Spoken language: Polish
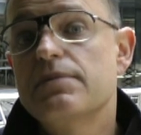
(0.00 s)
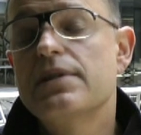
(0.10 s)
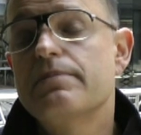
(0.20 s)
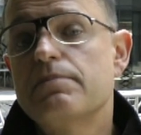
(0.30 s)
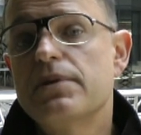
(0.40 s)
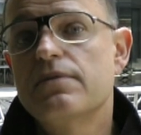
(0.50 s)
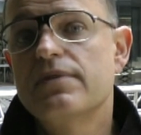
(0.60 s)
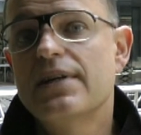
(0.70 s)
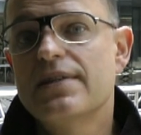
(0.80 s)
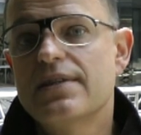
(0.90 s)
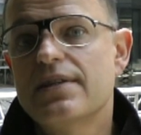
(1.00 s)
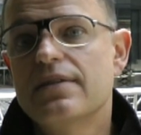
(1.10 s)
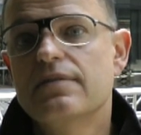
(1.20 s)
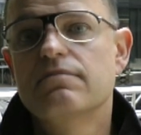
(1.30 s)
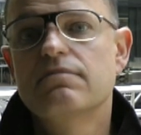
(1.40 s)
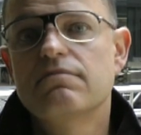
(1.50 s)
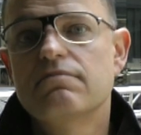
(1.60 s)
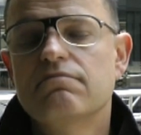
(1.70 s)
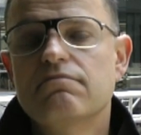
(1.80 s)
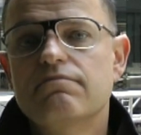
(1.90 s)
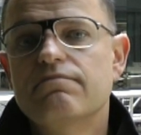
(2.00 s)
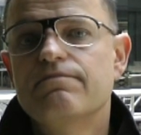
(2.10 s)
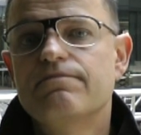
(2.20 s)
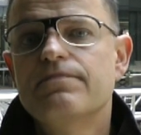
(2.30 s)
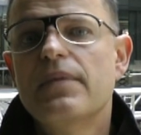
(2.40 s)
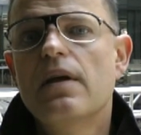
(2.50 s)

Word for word: mnie te papierowe gazety. Mm, mm, mm.